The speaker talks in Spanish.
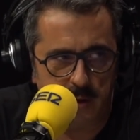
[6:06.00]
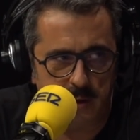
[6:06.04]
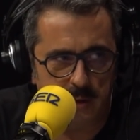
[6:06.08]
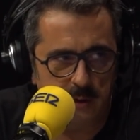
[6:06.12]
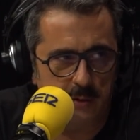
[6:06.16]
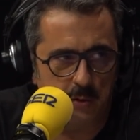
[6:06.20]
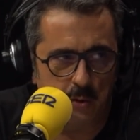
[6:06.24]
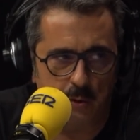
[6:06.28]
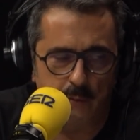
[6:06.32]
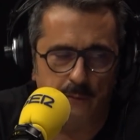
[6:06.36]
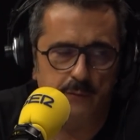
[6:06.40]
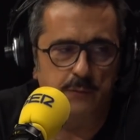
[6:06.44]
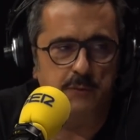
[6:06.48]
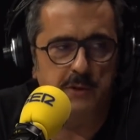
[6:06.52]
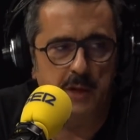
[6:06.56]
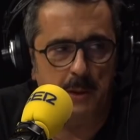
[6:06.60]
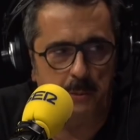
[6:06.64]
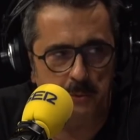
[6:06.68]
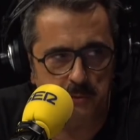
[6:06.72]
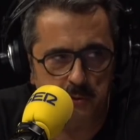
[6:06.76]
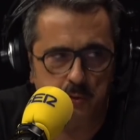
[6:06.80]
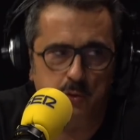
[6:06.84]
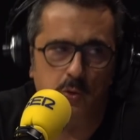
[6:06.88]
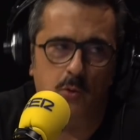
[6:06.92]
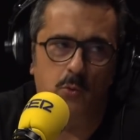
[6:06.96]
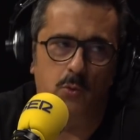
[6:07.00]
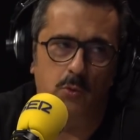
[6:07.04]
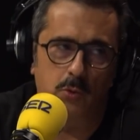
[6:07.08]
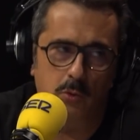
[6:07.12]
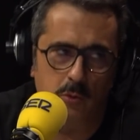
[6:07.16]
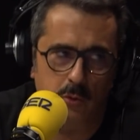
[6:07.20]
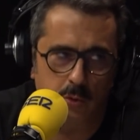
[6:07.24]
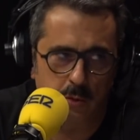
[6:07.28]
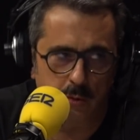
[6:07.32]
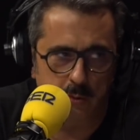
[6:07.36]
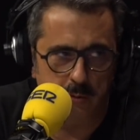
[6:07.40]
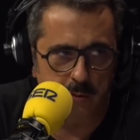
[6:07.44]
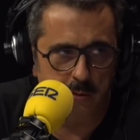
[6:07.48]
ahí. No confundamos estornudo
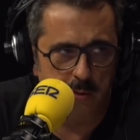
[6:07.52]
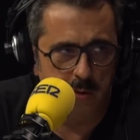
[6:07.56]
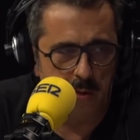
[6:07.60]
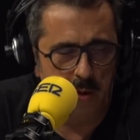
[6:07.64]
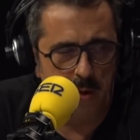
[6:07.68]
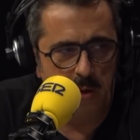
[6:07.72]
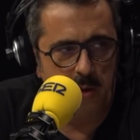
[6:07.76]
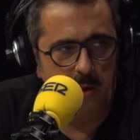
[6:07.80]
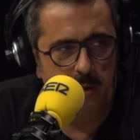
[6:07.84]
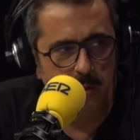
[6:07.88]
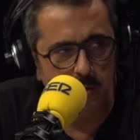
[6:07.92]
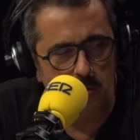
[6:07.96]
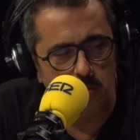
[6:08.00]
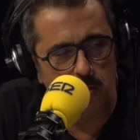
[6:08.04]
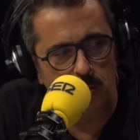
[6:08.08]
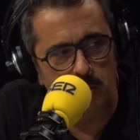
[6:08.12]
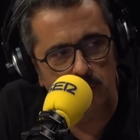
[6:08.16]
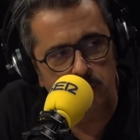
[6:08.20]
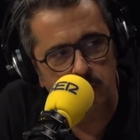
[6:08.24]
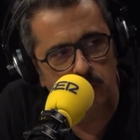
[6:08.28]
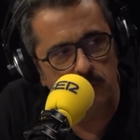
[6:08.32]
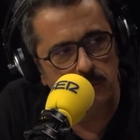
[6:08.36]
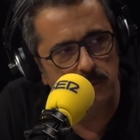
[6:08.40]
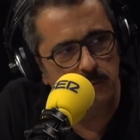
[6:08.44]
con con eso.